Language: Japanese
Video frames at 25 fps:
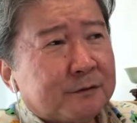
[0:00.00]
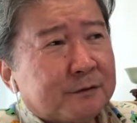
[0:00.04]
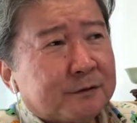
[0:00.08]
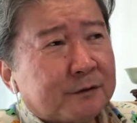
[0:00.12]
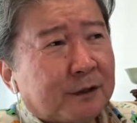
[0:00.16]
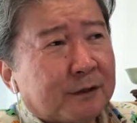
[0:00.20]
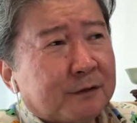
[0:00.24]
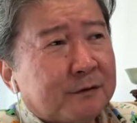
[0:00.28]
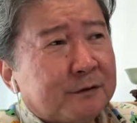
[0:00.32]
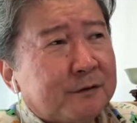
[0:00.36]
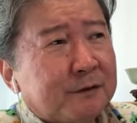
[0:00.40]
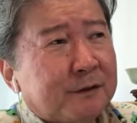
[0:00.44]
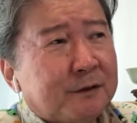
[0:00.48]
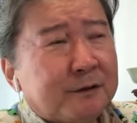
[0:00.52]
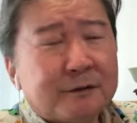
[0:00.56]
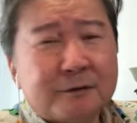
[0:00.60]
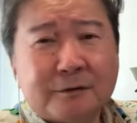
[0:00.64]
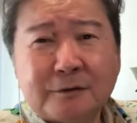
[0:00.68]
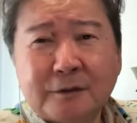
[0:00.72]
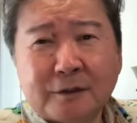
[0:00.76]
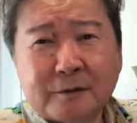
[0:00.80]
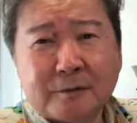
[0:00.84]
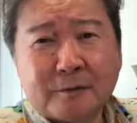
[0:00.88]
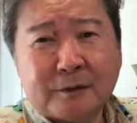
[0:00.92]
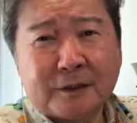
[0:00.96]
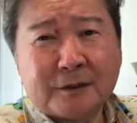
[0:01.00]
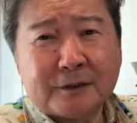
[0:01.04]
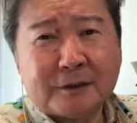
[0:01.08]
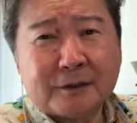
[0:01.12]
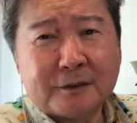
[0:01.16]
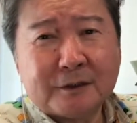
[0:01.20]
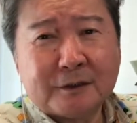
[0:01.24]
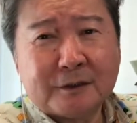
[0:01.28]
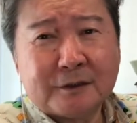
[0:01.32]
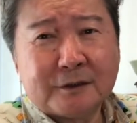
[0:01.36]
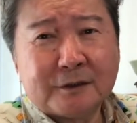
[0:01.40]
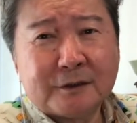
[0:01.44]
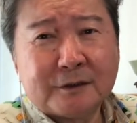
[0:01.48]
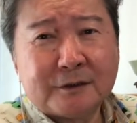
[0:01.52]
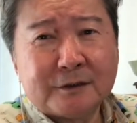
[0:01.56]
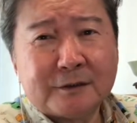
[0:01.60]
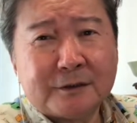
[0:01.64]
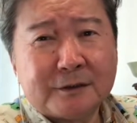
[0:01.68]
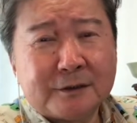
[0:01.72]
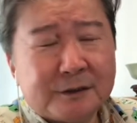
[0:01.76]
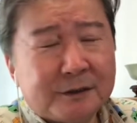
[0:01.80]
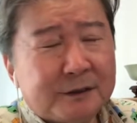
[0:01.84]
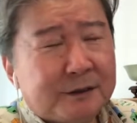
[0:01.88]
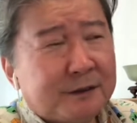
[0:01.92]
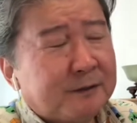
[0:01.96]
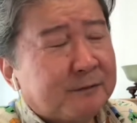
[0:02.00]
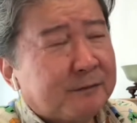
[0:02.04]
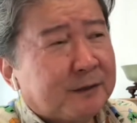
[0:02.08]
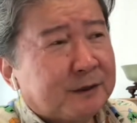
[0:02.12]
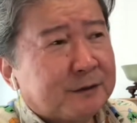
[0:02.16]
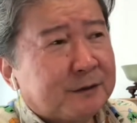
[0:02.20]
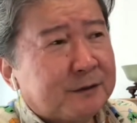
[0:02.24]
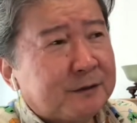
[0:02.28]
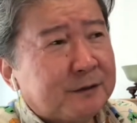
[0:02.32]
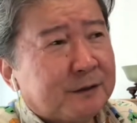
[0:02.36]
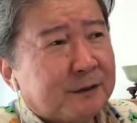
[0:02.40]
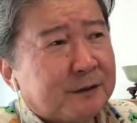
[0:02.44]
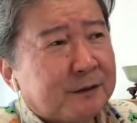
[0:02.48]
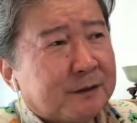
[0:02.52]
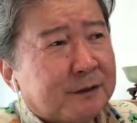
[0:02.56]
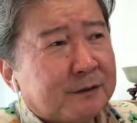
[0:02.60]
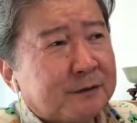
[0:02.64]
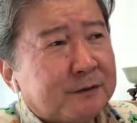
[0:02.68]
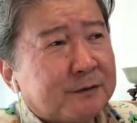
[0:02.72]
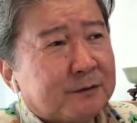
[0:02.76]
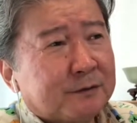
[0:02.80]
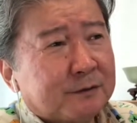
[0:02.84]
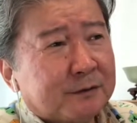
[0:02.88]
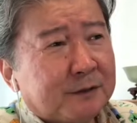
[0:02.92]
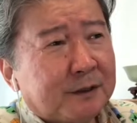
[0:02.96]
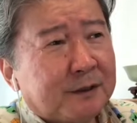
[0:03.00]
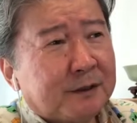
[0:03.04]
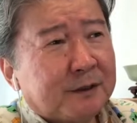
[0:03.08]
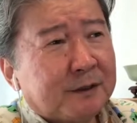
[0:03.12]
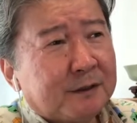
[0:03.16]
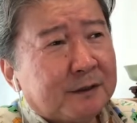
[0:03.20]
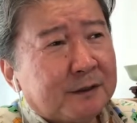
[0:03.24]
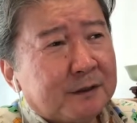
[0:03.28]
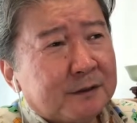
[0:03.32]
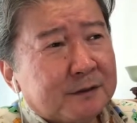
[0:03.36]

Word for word: うさんねんくらい前に、まあ、賃貸管理のね、